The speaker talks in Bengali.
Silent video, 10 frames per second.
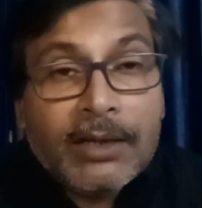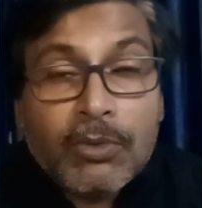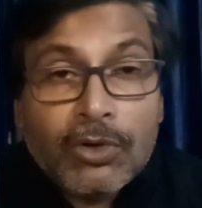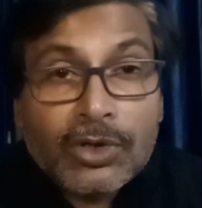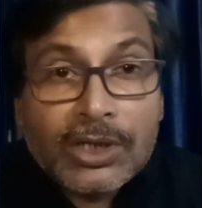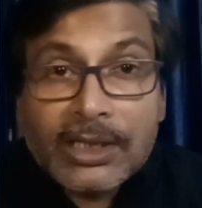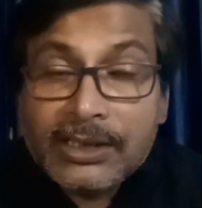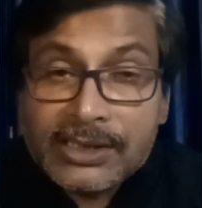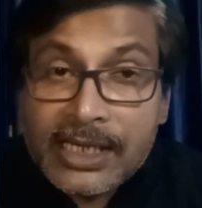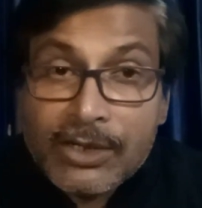এবং
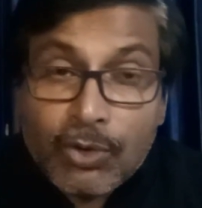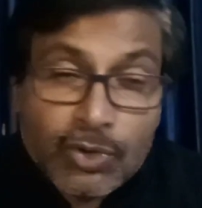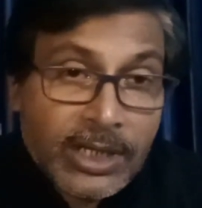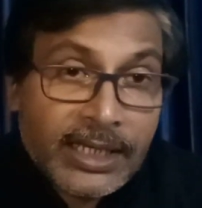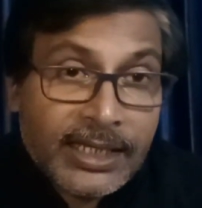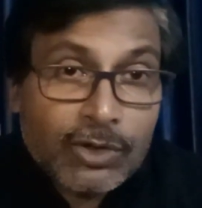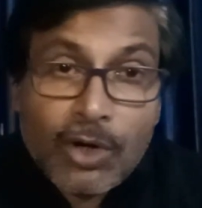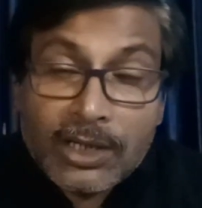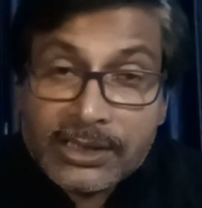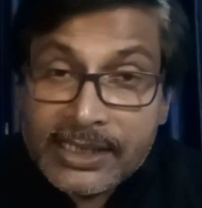সেই অনুযায়ী কিন্তু
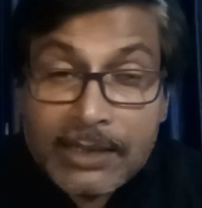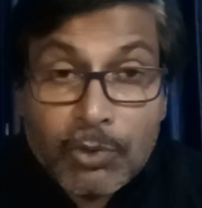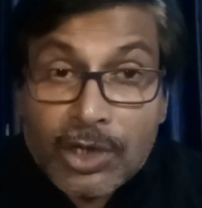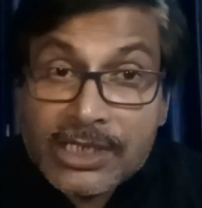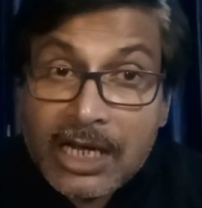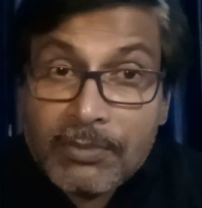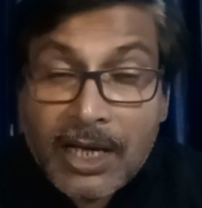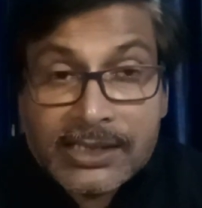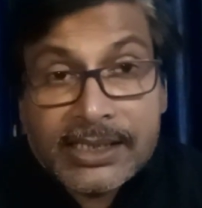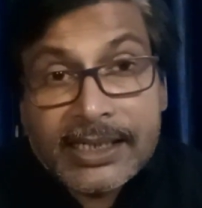সেটা বলেছিলাম
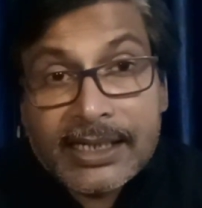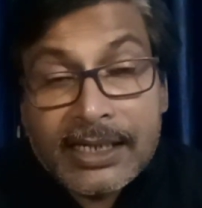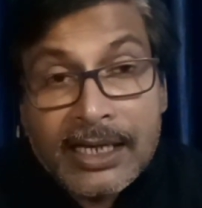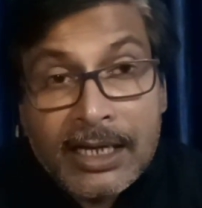আজ থেকে